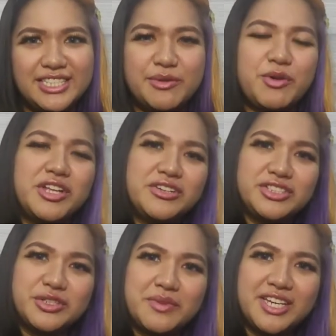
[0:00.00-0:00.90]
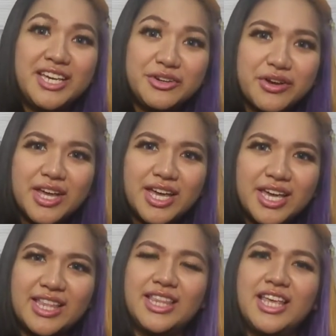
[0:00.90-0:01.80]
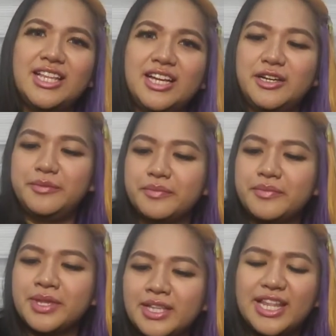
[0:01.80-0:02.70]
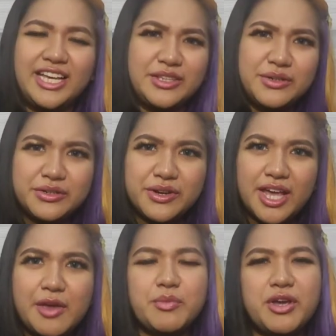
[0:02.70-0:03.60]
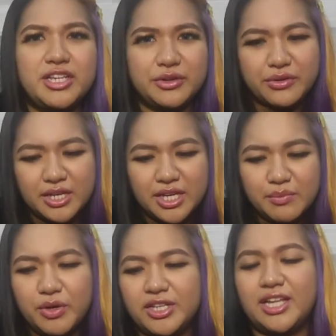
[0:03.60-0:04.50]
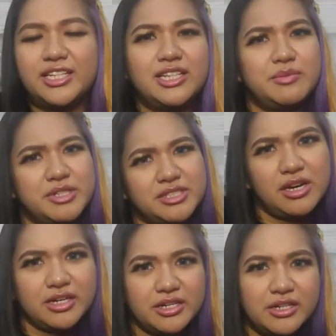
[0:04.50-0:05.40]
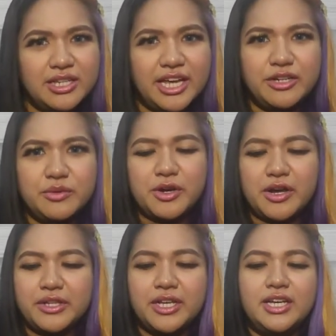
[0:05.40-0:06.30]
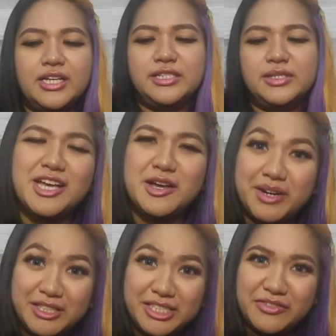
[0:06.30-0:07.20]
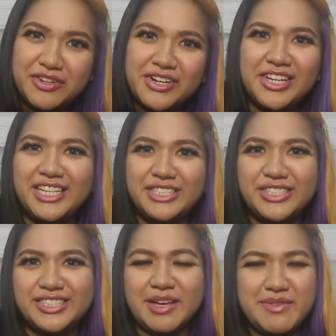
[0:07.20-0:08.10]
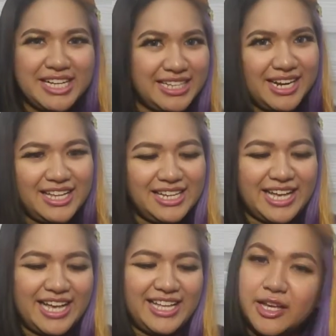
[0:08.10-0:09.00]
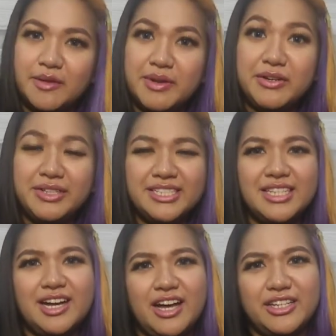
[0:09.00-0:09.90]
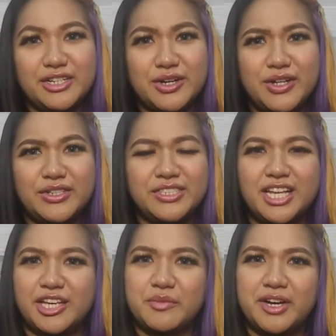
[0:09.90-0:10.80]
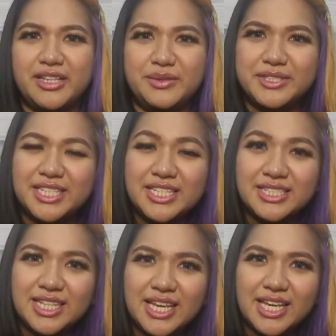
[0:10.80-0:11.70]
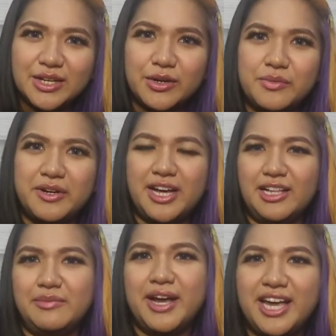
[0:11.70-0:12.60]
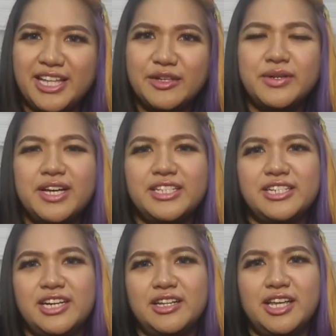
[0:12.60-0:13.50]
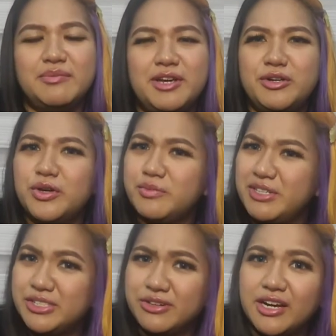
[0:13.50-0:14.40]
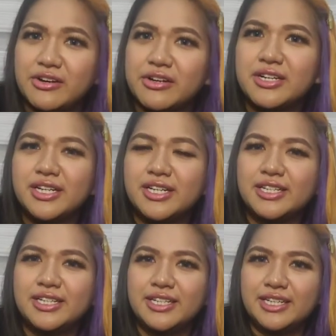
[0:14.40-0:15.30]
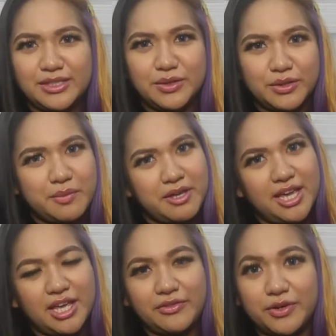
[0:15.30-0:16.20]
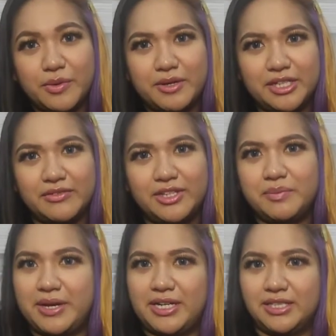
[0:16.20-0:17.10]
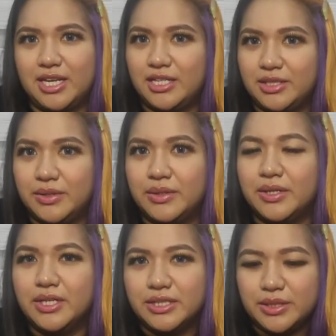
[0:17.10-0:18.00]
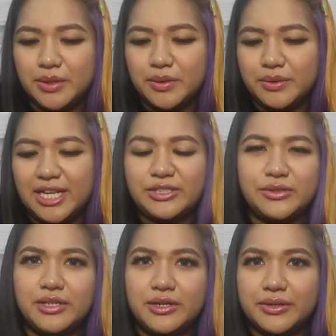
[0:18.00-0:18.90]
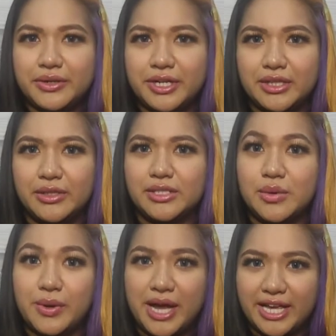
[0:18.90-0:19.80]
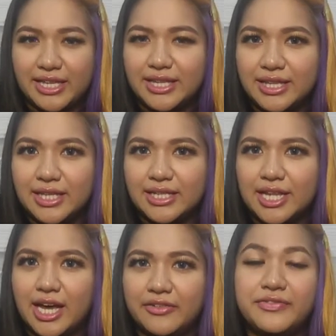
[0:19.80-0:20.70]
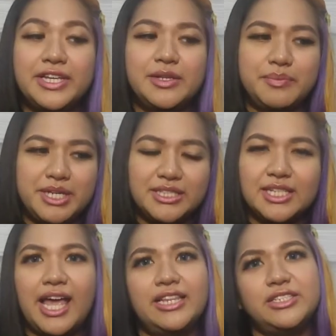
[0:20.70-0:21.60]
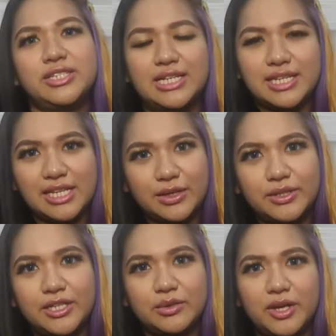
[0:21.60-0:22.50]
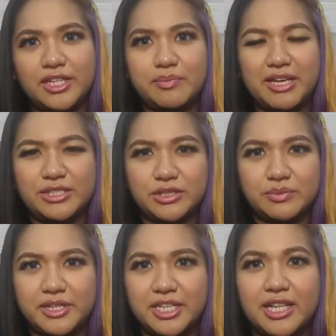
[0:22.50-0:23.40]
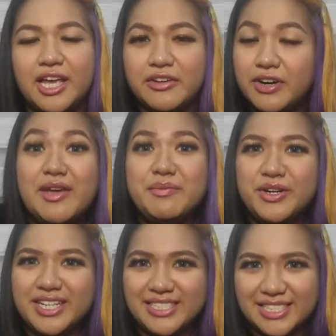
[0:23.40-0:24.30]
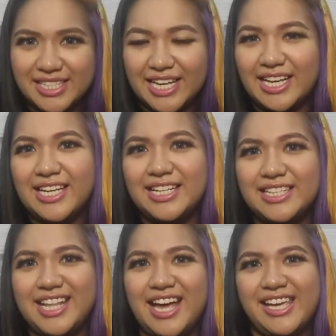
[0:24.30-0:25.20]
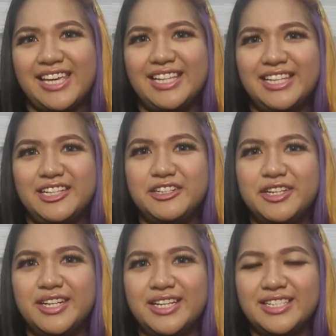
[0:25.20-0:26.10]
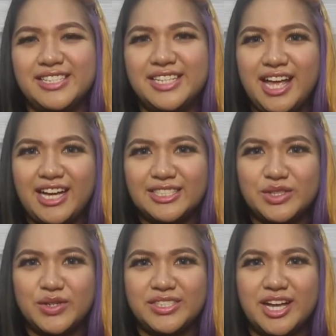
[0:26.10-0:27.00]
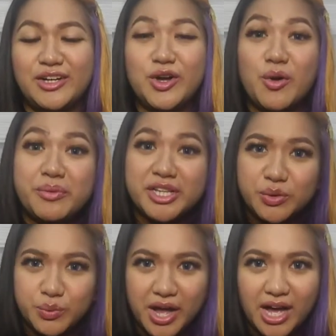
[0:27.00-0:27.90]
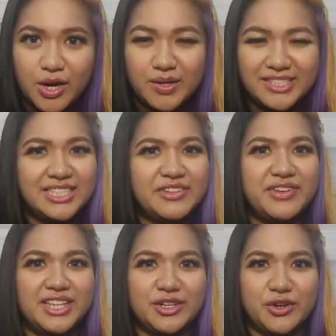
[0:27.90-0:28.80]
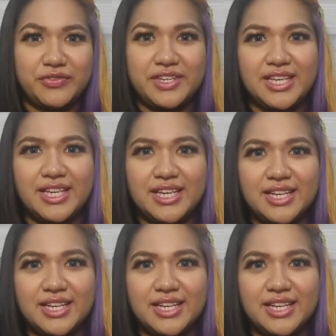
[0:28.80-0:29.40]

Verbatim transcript: Kasi pwede rin siya maging gray, and then um, lighter gray, pwedeng cream, pwedeng a little bit darker, lighter brown. So, marami siyang variations, kaya maganda ang alagaan. Meron din silang other colors like yung mga leucistic or mga albino, ganyan. And, pero yon mas rare gusto ko ito maging informative din para sa inyo. So, naturally occurring to sa wild ng Philippines. Kaya din siya nasa likod ng 20 pesos bill. Very important sila dahil sila ang source ng kopi luwak or civet coffee.